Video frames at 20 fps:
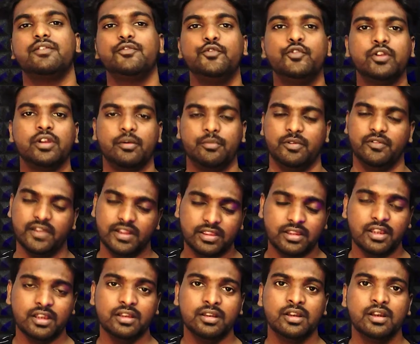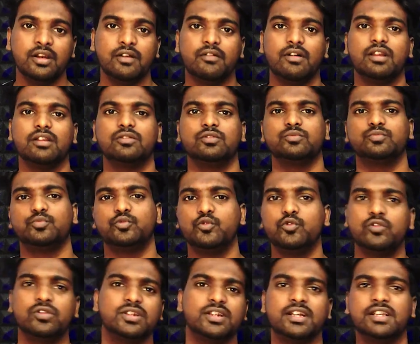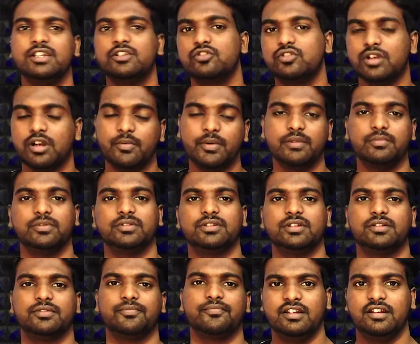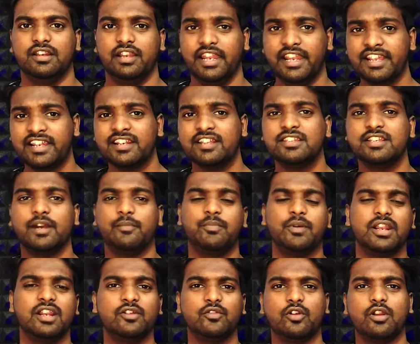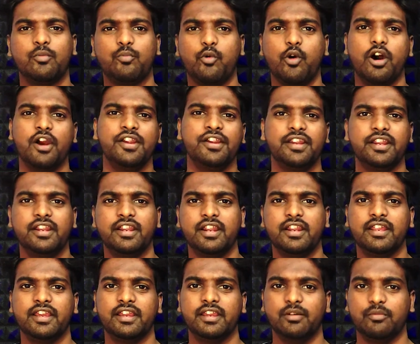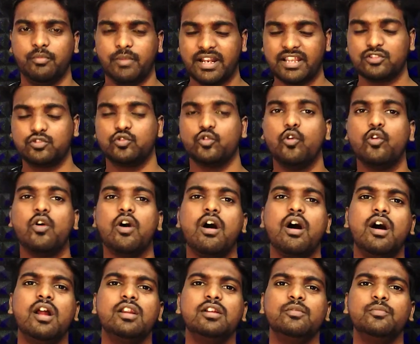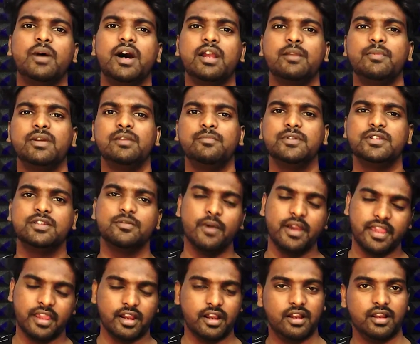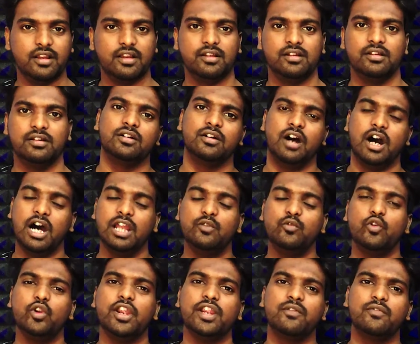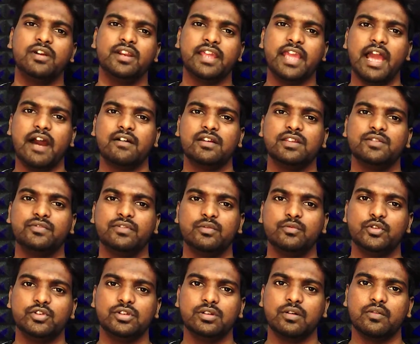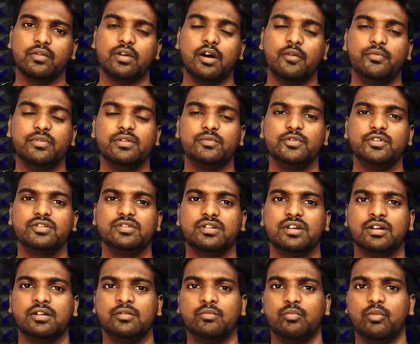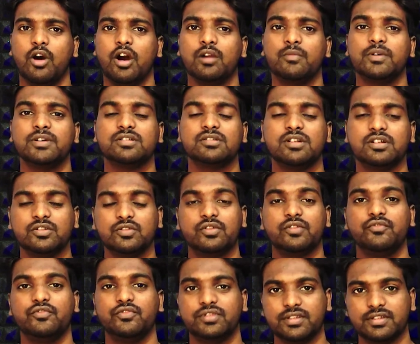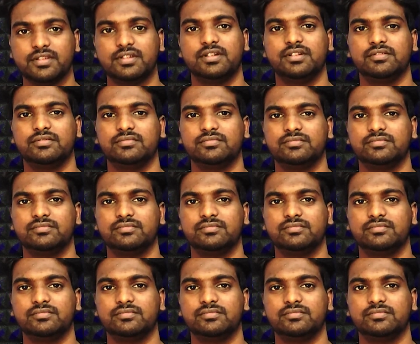ఈ రివ్యూని నమ్మి వెళ్తే వాళ్ళు పూర్తిగా నిరుత్సాహపడిపోతారు నేను ఇక్కడ చెప్పాలనుకున్న పాయింట్ ఏంటంటే మన సోకాల్డ్ బార్బేల్ పిచ్చి భయ్య హాలీవుడ్లో ఎటువంటి యావరేజ్ ఫిల్మ్ వచ్చినా ఫ్లాప్ ఫిల్మ్ వచ్చినా బ్లాక్ బస్టర్ అంటూ రివ్యూస్ ఇస్తాడు